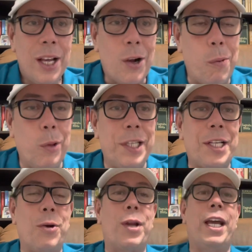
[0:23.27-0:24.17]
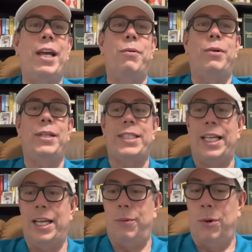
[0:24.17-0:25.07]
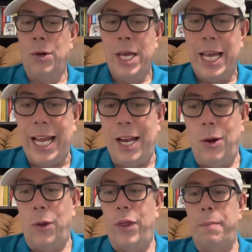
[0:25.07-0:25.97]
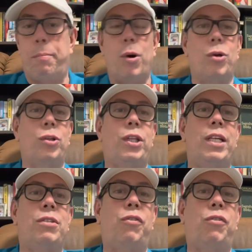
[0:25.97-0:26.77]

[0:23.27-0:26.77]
Como dice Jorge Ebro de Cerebro en los deportes,